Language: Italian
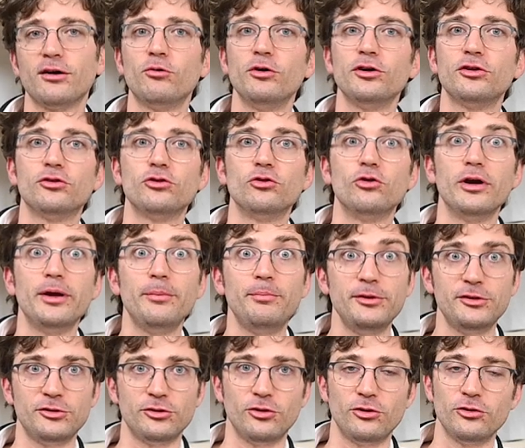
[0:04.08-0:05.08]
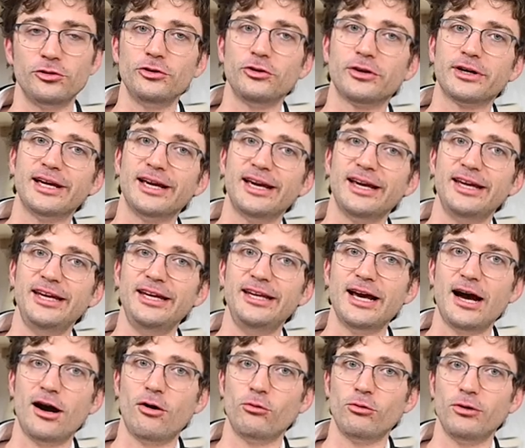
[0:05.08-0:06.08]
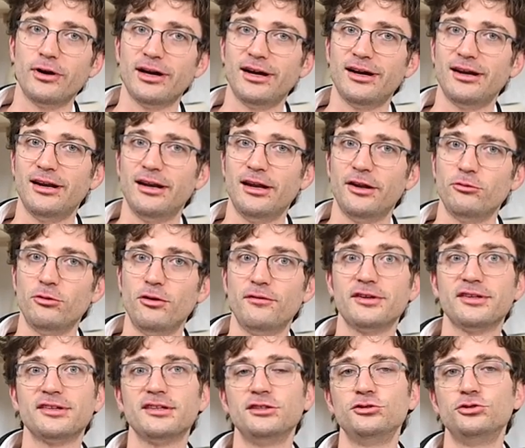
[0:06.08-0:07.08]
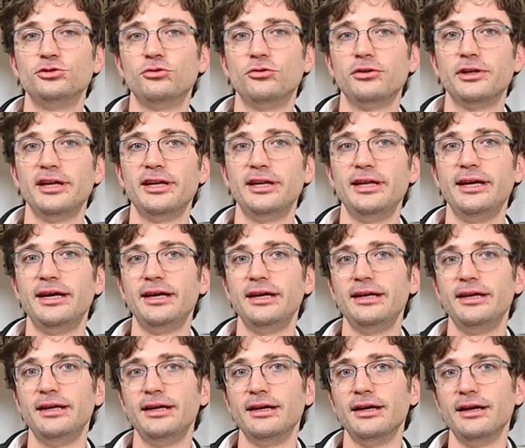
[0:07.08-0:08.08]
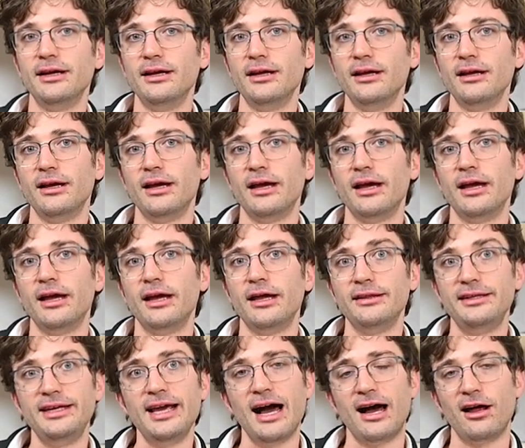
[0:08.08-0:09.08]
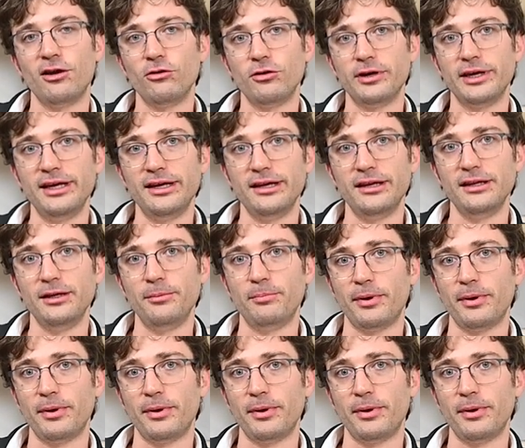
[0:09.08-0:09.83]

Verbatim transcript: a questo episodio che inaugura la nuova stagione dei eh, dialoghi di